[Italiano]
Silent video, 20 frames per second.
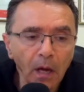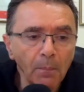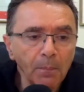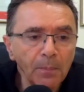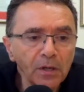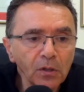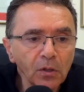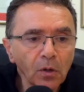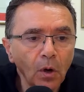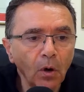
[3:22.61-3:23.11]

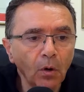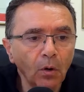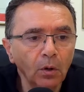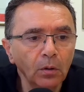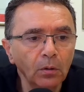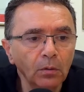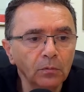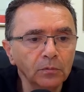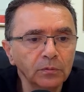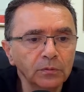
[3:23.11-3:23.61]
però
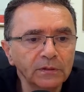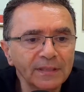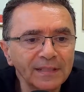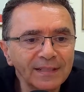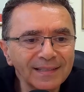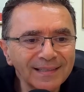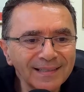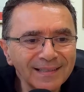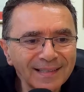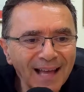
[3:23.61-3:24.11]
si
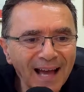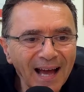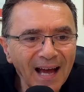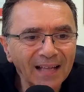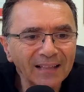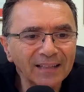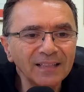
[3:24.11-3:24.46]
sta